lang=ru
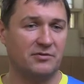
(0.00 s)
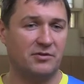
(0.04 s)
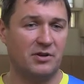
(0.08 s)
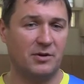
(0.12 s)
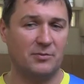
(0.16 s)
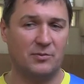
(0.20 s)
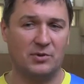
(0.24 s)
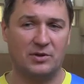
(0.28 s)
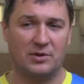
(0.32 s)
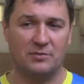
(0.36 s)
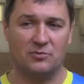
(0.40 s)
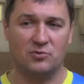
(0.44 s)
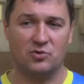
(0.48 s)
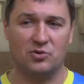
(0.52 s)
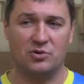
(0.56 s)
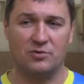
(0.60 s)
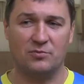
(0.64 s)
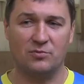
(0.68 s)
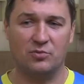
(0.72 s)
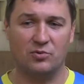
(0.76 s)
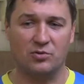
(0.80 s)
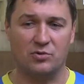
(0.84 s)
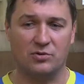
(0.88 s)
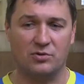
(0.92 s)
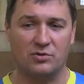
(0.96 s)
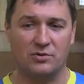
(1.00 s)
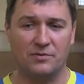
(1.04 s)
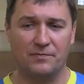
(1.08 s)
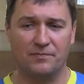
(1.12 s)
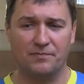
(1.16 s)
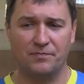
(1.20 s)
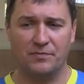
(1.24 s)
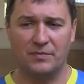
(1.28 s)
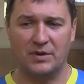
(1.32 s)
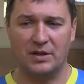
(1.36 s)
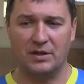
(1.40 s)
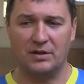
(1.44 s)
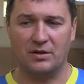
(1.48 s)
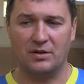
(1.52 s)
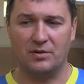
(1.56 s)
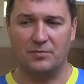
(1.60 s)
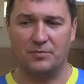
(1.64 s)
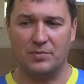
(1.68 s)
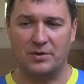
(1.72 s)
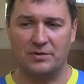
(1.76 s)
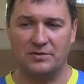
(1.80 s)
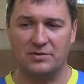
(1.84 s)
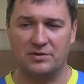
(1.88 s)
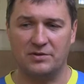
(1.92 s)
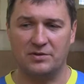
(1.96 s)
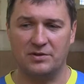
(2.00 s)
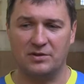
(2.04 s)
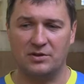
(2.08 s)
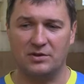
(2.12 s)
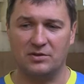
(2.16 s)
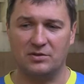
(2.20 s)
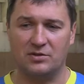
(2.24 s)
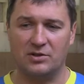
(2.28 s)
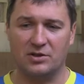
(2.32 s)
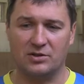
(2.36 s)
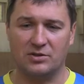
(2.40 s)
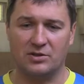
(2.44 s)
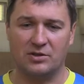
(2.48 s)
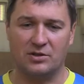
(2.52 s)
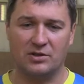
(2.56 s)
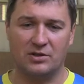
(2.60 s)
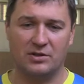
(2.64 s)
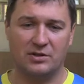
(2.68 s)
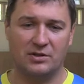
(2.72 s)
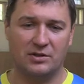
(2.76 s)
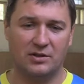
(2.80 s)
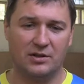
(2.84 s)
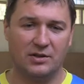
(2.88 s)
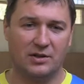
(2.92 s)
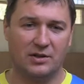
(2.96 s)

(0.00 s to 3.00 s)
время нам нужно будет э, провести некоторые